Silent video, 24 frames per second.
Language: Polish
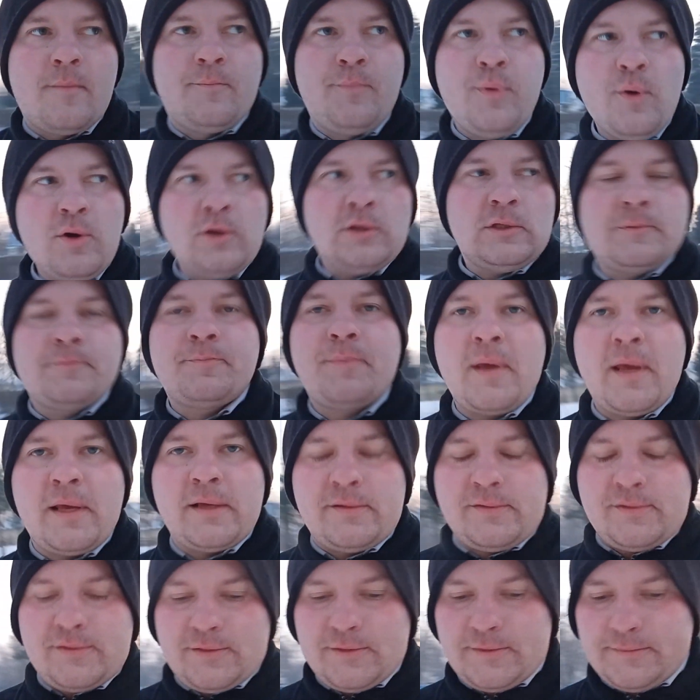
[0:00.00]
Punkt
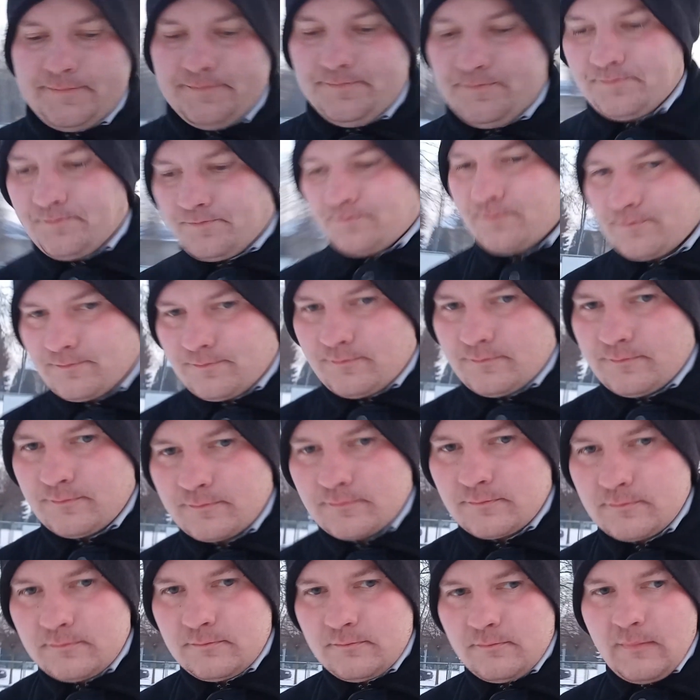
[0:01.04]
pierwszy.
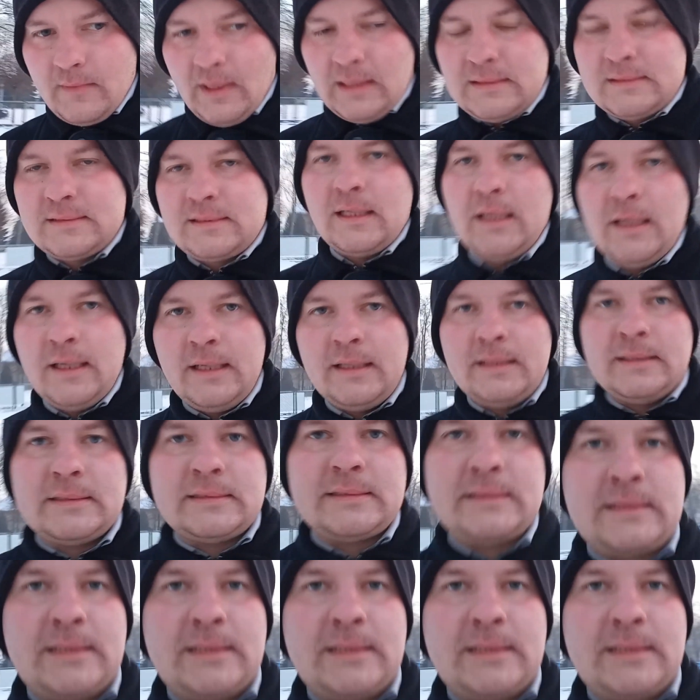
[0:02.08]
Co jest